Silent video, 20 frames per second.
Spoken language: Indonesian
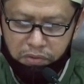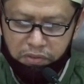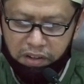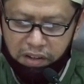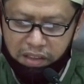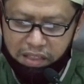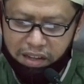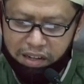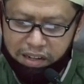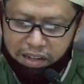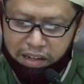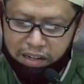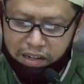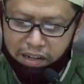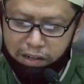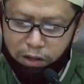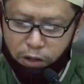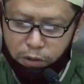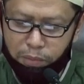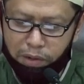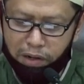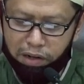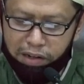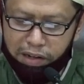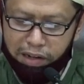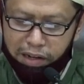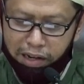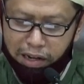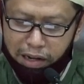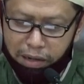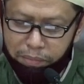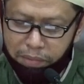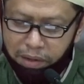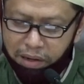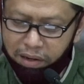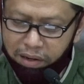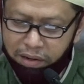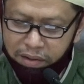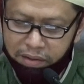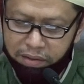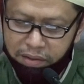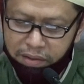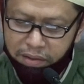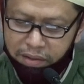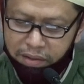Fa idza kana yaumal qiyamah